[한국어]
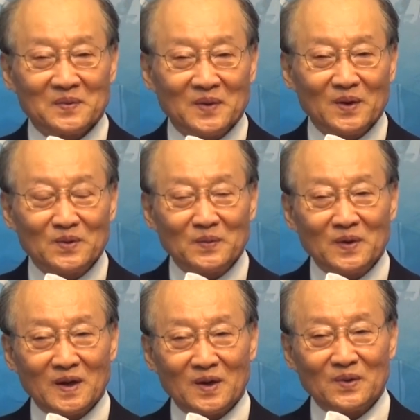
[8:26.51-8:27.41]
왜
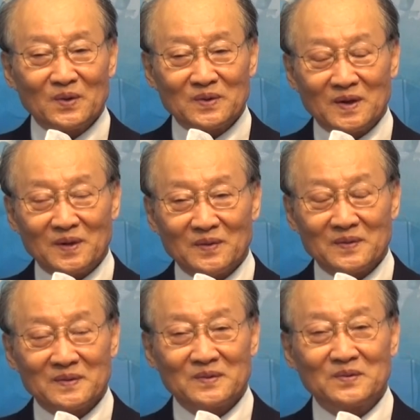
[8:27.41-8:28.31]
눈물 나는 거혼
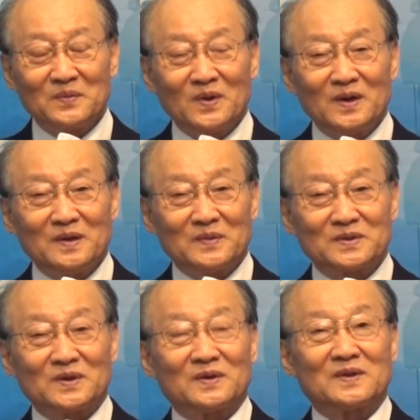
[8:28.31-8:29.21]
눈물
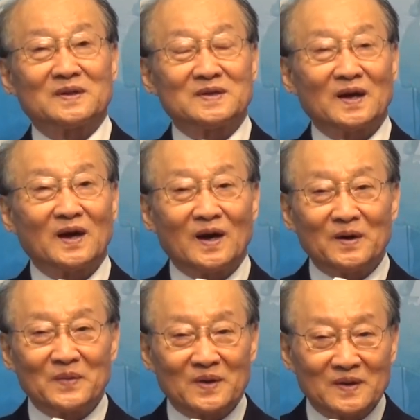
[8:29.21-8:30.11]
흘리면서
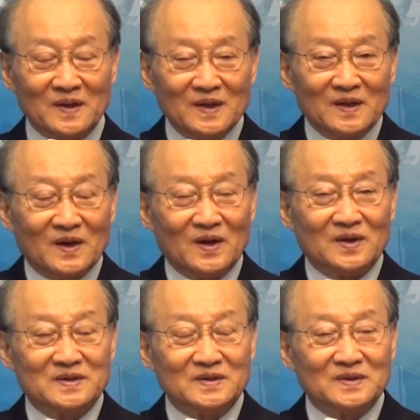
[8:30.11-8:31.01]
생각하면은 아
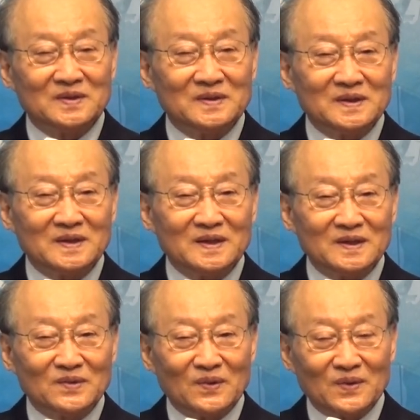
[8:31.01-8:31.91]
저
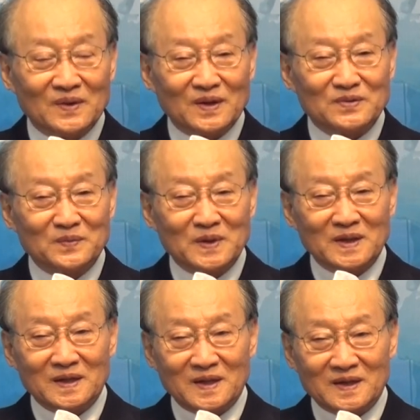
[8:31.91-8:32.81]
어린이도 예수
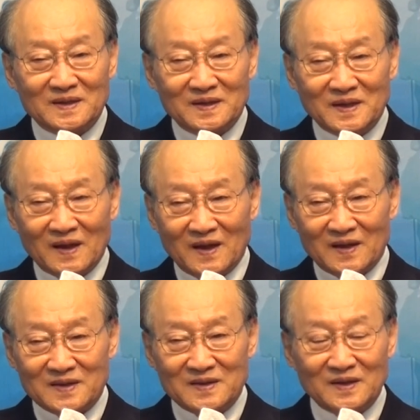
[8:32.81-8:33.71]
믿어야 될 건데
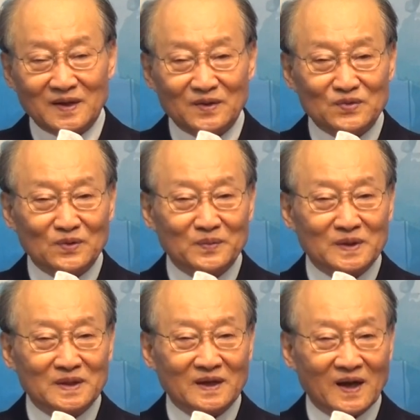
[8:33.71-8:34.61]
저렇게 죽으면
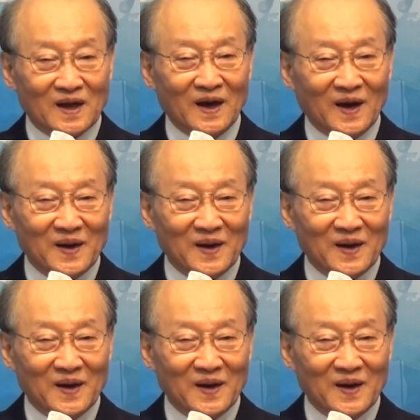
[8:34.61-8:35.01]
어떻게 하나